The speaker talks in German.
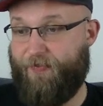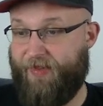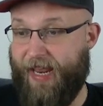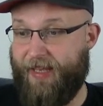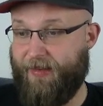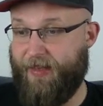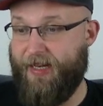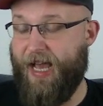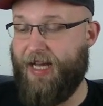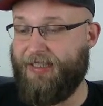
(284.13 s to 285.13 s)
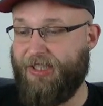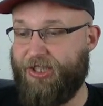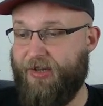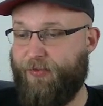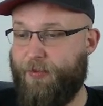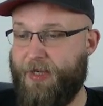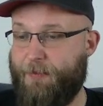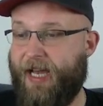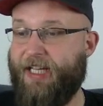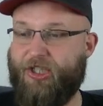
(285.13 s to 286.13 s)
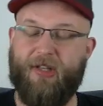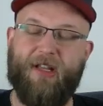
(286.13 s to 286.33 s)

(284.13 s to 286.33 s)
Deck in der RTG für mich bereitstellen.